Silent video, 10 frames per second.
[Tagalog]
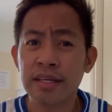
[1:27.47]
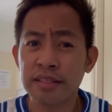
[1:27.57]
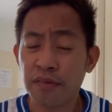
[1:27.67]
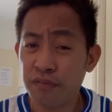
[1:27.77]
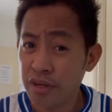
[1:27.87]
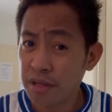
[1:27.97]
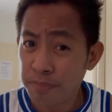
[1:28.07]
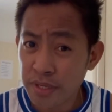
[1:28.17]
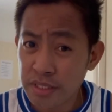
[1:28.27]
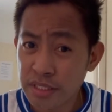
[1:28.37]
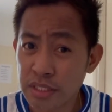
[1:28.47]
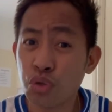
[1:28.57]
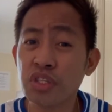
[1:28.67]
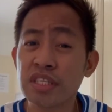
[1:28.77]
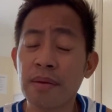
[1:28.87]
the Philippines
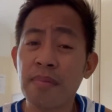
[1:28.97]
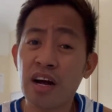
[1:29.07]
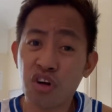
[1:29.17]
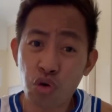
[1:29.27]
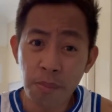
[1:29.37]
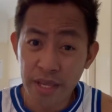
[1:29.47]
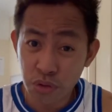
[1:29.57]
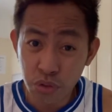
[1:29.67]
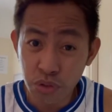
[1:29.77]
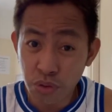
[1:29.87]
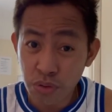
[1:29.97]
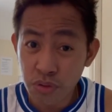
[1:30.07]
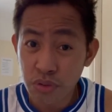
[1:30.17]
dun sa mga komento nyo?